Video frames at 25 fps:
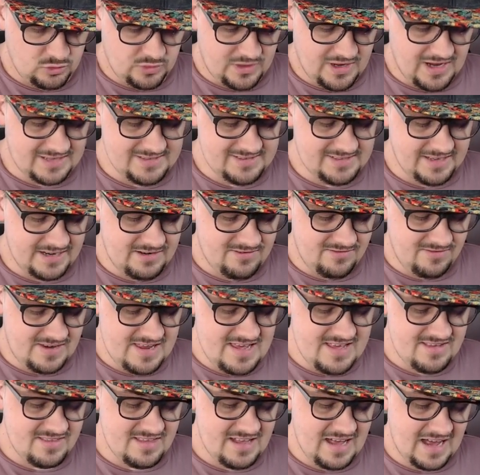du kannst eine
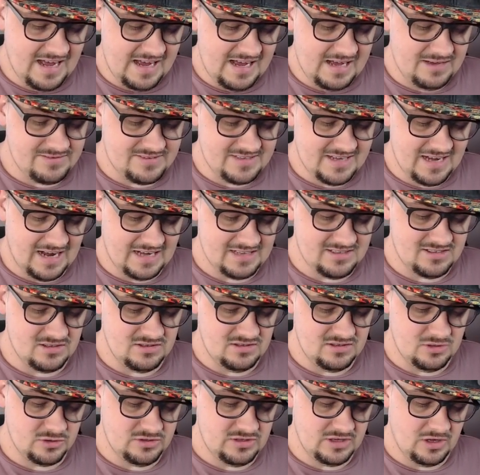fließende
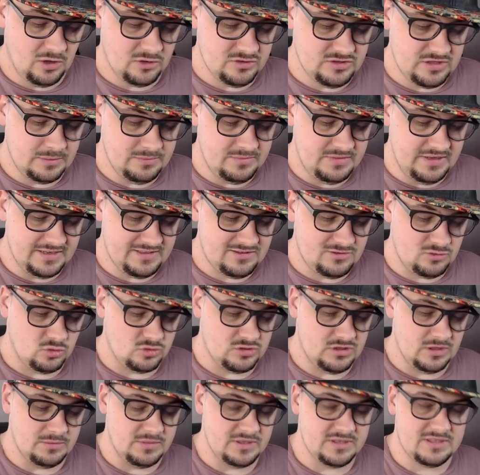Angriffskarte aus deinem Deck
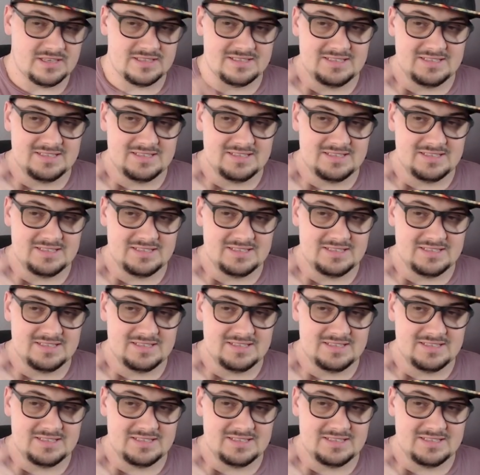suchen damit.